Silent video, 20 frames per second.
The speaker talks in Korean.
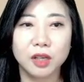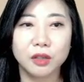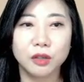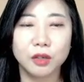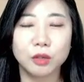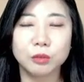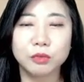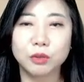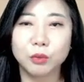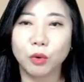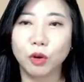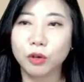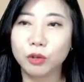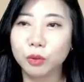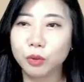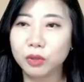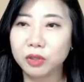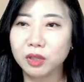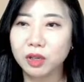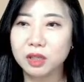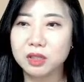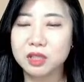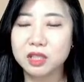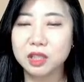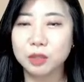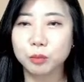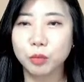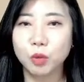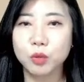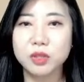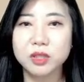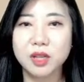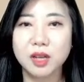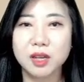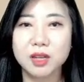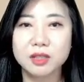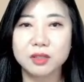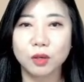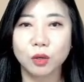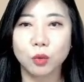여러분들 월요일 날 지금
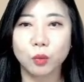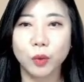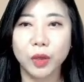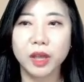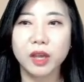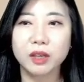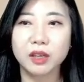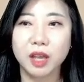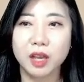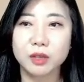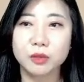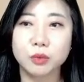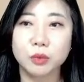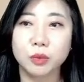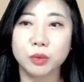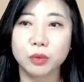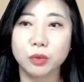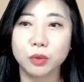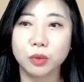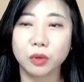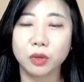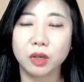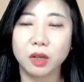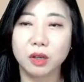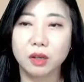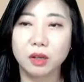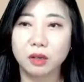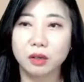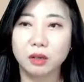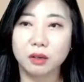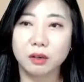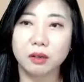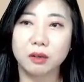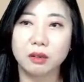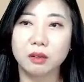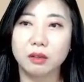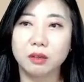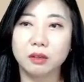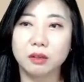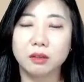본사에서 왜 계속
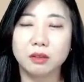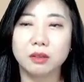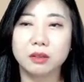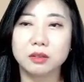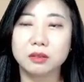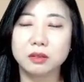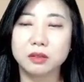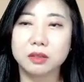어,